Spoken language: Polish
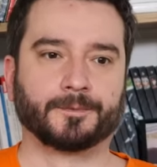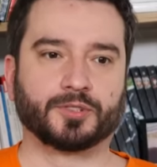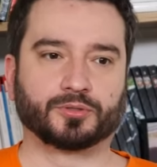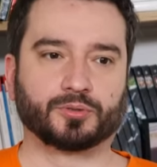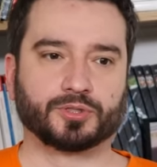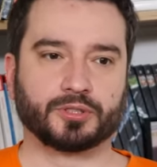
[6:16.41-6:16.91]
W
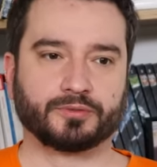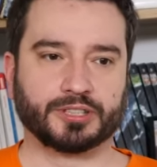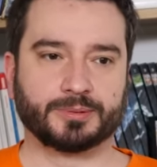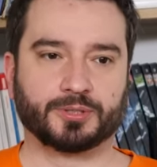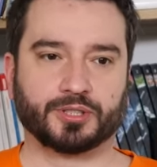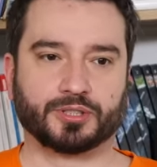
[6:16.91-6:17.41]
związku z czym
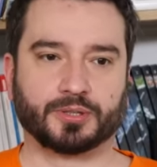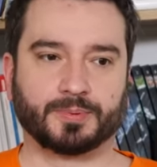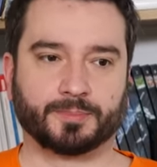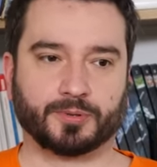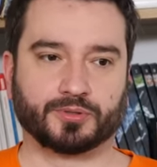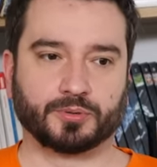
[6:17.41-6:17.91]
wydaje mi się, że
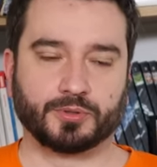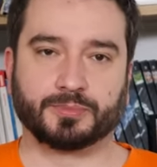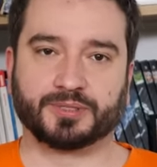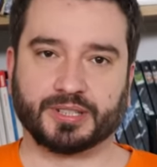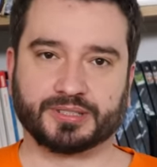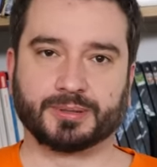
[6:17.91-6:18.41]
po prostu
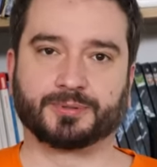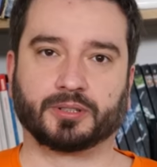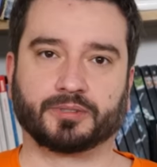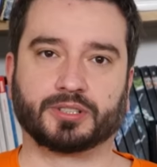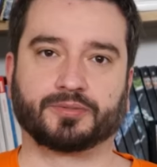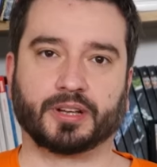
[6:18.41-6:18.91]
musimy
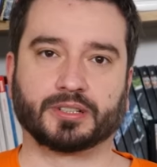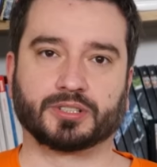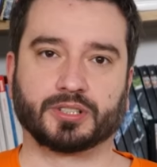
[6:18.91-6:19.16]
zaakceptować fakt,